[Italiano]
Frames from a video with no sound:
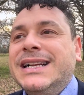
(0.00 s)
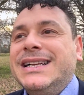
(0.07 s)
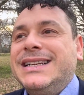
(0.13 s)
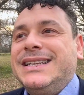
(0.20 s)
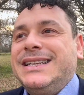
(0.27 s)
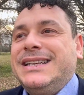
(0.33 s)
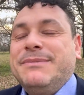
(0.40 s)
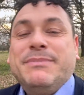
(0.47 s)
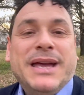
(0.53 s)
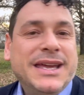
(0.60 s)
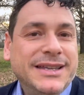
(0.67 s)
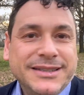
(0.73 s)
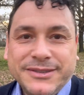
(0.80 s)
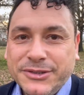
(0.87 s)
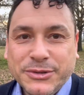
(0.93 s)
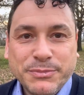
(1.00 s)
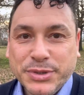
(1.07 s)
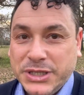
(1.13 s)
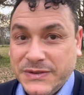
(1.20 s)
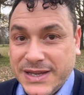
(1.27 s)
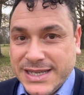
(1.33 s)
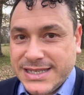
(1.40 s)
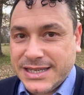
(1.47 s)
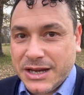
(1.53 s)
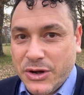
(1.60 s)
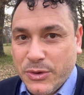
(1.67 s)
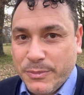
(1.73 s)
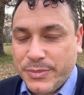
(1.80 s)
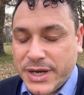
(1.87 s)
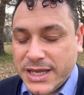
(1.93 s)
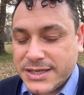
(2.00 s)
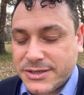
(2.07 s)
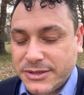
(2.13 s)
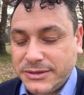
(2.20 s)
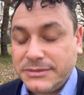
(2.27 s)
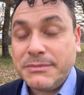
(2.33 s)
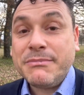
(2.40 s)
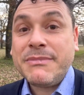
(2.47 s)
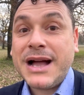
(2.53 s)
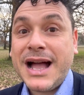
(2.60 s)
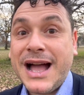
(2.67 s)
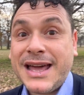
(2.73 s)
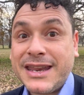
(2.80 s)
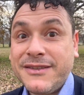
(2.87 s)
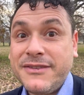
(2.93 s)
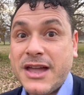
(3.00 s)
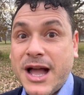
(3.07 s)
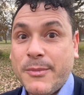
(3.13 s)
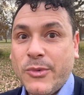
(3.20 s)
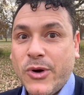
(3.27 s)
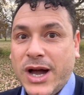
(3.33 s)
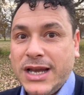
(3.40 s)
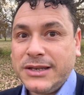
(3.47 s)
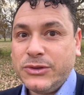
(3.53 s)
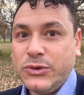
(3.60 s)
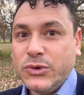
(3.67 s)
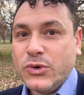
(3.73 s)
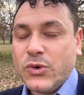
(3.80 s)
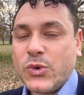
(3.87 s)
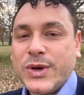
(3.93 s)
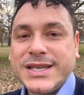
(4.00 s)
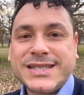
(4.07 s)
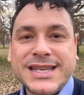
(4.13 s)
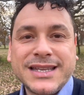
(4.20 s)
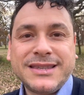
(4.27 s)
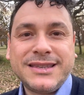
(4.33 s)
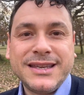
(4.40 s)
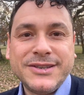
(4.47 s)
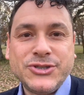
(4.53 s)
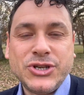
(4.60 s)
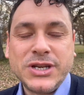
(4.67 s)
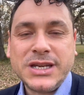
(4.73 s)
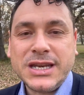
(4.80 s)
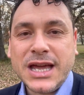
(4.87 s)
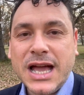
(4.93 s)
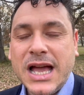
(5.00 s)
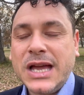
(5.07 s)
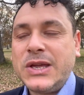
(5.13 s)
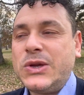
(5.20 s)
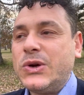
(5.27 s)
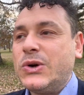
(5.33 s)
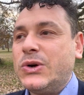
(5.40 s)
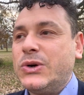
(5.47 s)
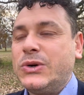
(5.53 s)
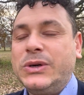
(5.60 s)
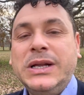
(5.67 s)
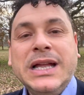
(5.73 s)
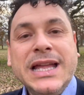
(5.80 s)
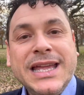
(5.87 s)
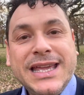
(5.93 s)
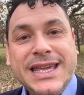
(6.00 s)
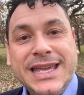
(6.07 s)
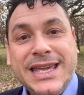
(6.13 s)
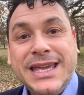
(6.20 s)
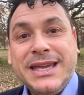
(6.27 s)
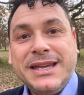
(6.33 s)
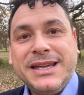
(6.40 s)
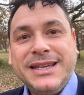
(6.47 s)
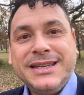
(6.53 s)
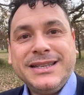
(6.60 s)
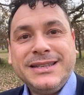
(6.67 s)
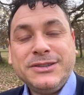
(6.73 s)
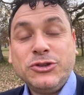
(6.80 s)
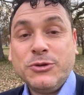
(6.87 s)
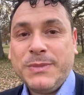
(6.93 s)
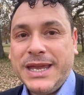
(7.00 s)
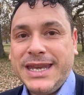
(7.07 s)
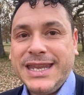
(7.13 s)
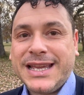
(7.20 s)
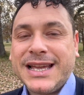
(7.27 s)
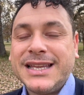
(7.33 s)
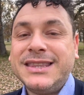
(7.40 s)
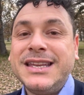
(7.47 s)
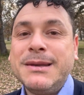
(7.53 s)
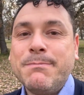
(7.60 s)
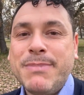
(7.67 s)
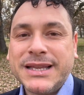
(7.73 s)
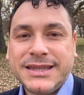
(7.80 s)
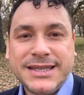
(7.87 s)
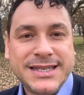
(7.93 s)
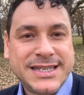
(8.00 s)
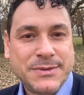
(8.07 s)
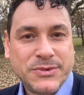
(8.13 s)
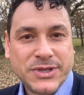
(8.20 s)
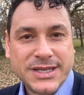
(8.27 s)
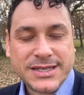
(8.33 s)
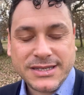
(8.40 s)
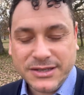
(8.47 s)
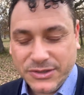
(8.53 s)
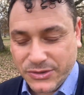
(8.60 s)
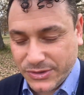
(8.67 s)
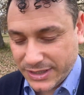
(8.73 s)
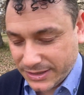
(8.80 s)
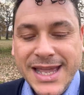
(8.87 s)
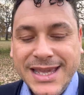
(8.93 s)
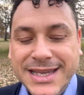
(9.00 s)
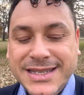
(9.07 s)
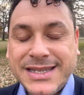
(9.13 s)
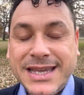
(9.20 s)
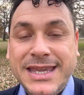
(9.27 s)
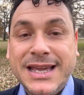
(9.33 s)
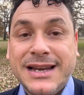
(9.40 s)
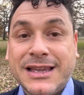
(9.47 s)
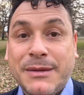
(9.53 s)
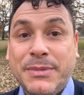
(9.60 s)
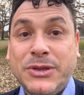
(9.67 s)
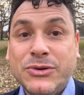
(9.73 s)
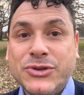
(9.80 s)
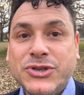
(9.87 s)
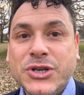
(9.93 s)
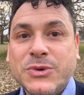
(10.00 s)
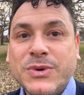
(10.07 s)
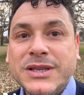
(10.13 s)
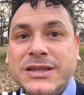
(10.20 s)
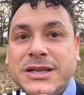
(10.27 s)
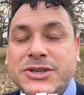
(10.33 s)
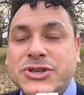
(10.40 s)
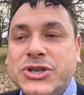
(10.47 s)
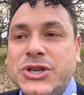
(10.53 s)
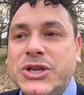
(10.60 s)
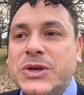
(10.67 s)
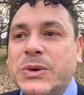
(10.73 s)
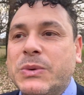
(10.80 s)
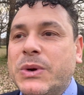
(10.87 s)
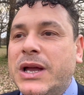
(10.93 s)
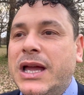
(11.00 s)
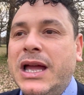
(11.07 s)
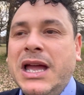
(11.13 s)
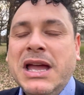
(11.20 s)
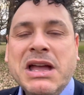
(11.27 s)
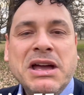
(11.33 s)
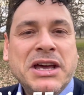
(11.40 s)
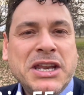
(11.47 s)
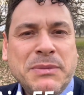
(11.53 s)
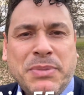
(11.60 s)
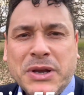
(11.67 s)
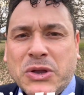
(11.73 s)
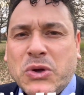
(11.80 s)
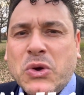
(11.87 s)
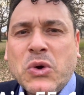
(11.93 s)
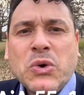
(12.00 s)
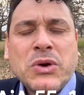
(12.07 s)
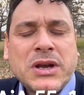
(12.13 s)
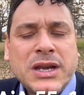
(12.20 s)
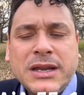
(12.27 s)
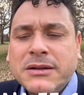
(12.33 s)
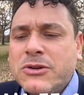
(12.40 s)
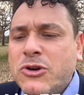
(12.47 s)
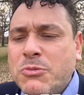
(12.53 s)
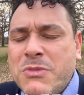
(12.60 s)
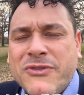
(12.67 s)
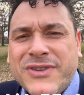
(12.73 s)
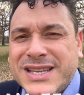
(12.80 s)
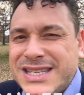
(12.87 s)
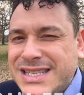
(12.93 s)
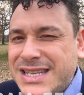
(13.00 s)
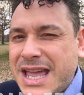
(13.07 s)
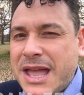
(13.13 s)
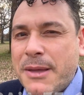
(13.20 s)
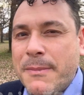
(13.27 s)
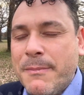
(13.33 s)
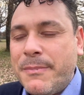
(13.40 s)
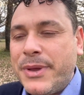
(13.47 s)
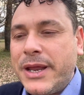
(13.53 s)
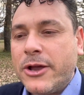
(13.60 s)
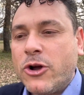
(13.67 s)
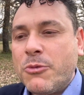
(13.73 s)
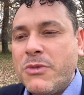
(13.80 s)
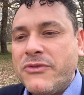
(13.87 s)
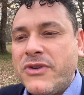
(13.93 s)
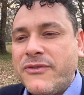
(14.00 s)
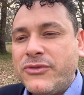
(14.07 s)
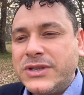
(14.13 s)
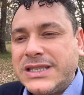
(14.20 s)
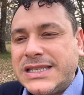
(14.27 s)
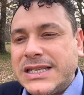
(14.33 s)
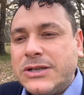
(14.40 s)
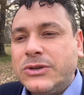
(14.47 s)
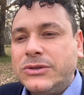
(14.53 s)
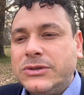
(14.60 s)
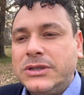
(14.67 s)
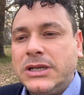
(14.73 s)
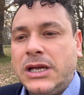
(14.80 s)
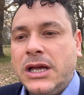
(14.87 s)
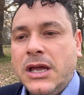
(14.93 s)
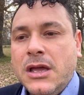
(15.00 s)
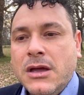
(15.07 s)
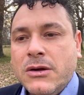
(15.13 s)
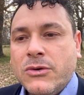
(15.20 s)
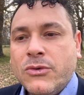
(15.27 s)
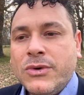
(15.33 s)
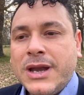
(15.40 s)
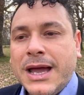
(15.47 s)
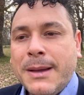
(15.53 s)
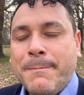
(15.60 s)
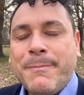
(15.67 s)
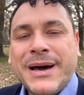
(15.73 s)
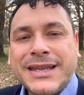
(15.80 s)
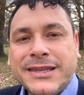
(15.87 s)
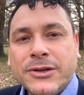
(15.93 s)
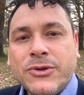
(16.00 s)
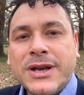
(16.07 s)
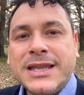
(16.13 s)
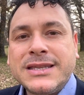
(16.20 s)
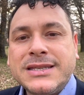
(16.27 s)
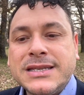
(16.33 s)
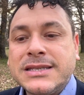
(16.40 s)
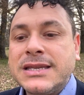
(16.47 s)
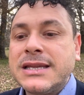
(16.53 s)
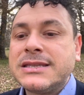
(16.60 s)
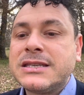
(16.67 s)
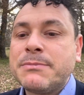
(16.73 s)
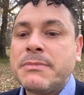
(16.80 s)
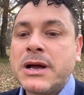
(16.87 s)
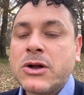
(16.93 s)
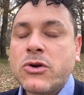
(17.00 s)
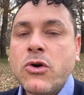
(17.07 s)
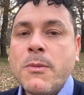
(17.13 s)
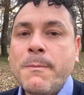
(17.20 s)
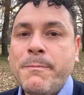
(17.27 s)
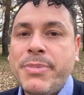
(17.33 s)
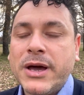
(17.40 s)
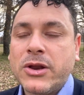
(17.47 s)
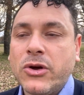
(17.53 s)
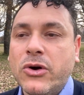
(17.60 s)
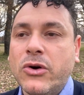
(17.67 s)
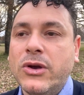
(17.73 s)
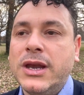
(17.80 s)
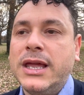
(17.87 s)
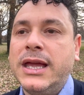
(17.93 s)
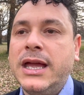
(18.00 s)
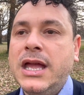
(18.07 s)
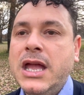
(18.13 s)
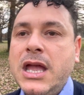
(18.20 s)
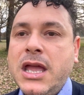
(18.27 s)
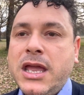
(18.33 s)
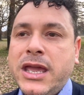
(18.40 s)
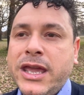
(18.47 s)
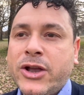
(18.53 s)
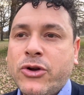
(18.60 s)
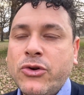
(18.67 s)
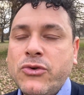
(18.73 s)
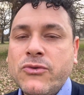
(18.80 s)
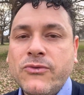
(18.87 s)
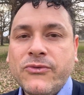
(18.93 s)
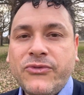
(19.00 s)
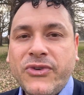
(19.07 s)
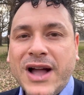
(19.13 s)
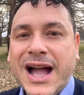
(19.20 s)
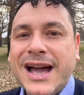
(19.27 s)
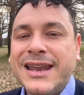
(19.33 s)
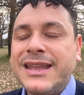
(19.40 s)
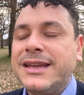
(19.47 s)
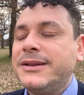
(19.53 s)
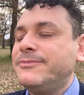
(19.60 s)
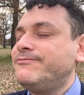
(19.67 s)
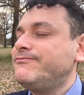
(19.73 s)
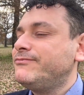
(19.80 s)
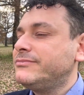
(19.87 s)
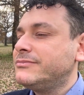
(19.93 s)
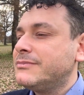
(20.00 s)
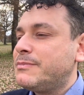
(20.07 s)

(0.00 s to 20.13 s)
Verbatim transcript: eh, beh, non poteva essere non preso. Ma arriviamo al dunque, 7 gennaio e eh, domenica del battesimo del Signore. Isaia al capitolo 55 ripercorre come fa sempre, come fa forse con una particolare insistenza, ma con parole e con un fare mh, mm,